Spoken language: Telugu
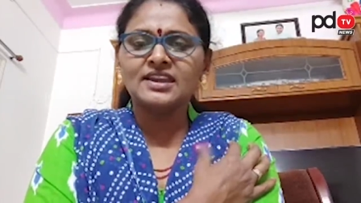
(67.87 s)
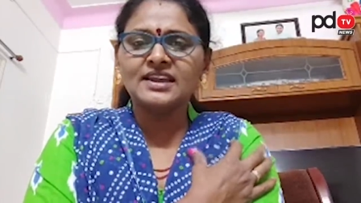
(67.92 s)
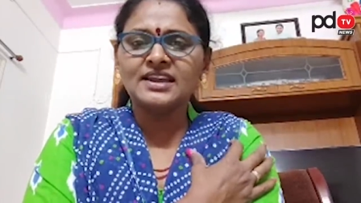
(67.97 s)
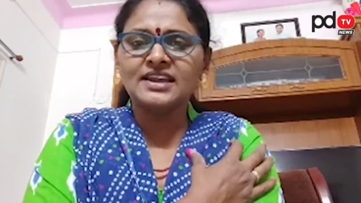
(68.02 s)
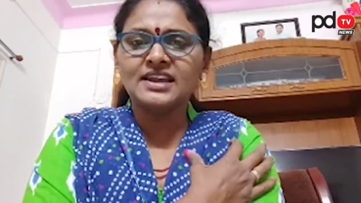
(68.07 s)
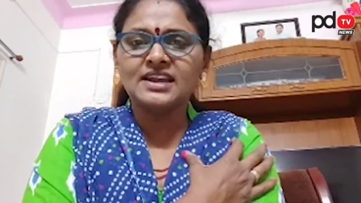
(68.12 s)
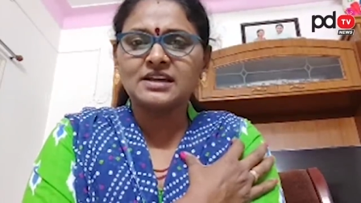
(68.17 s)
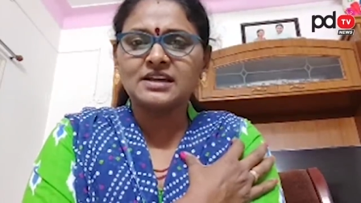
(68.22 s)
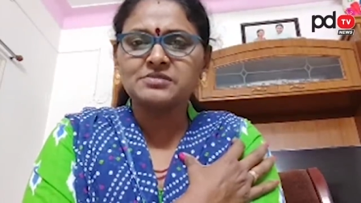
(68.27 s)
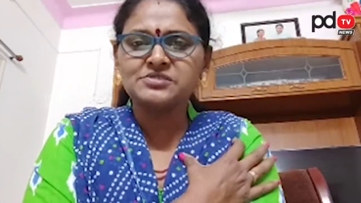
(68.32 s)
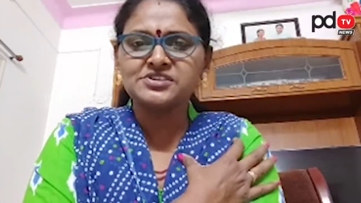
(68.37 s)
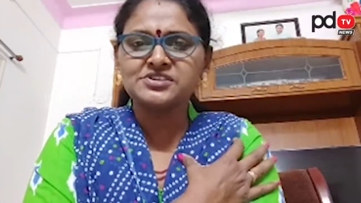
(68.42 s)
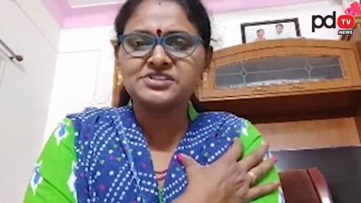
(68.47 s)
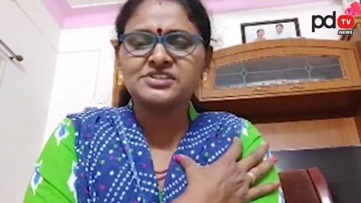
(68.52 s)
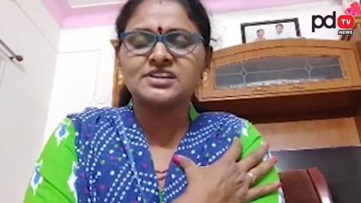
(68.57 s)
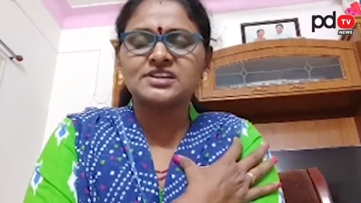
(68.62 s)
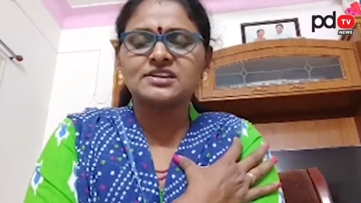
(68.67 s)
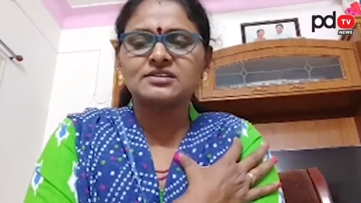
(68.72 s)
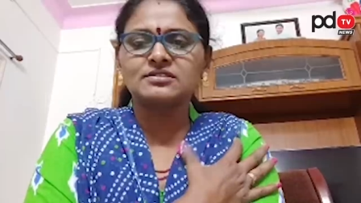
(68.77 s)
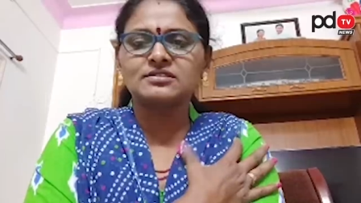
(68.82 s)
ఎన్నికల
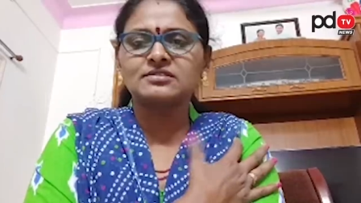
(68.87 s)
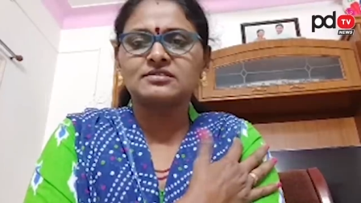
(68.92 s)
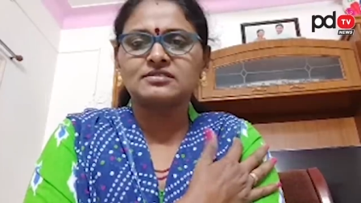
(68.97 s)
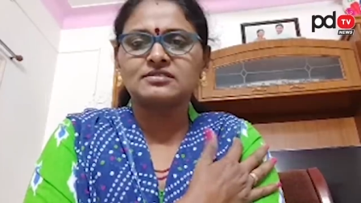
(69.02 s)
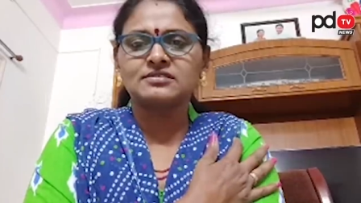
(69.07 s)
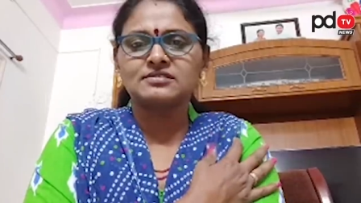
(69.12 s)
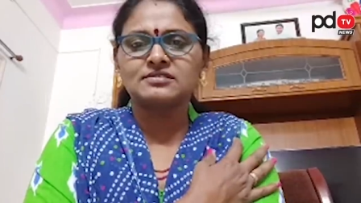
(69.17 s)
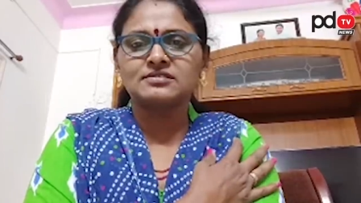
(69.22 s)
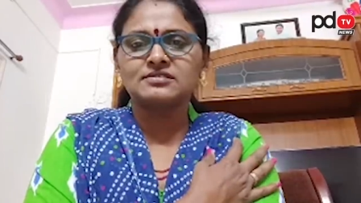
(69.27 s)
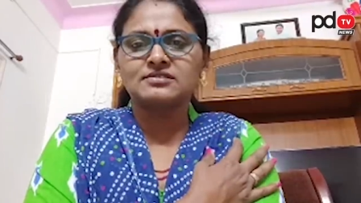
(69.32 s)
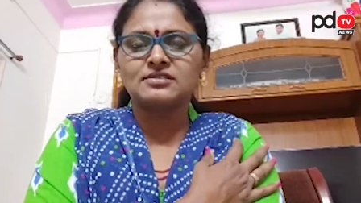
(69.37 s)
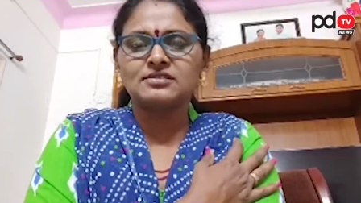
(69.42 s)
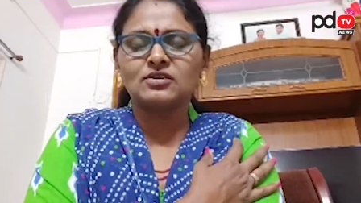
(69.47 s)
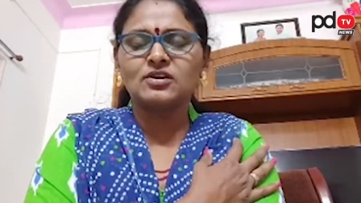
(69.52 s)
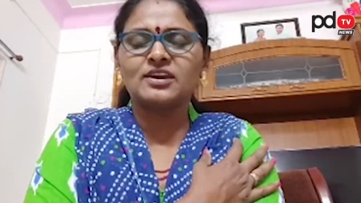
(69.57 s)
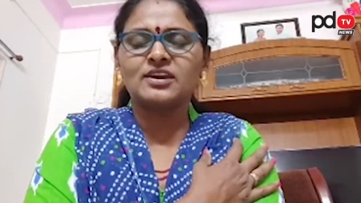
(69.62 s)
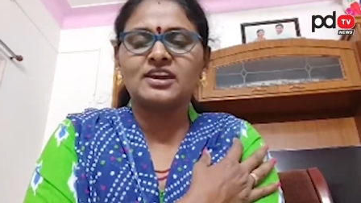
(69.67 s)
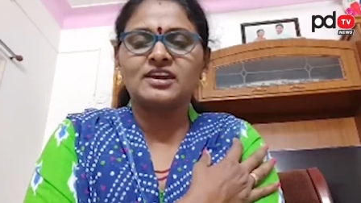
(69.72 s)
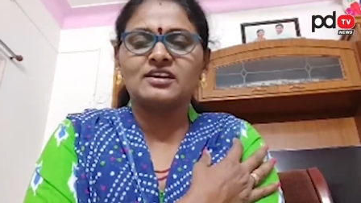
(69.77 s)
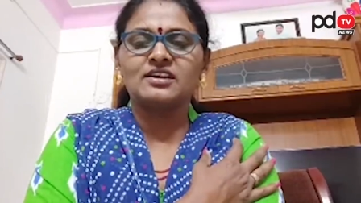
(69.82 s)
కమిషనరు
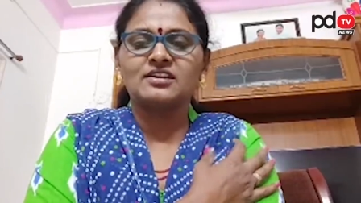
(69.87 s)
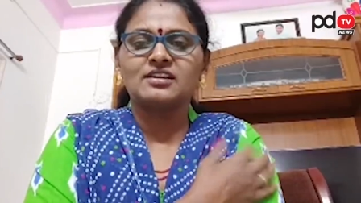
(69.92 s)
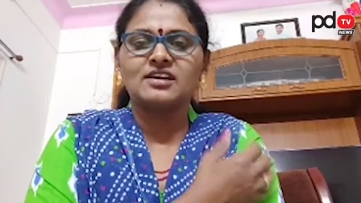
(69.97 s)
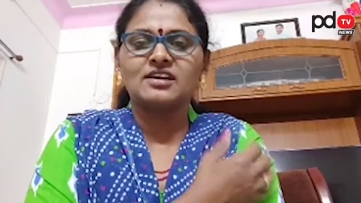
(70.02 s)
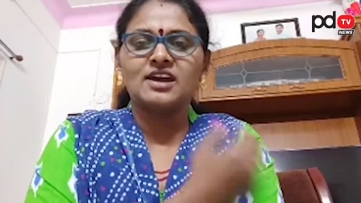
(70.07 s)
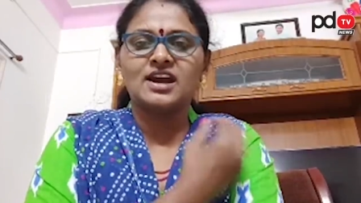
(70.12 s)
ఓకే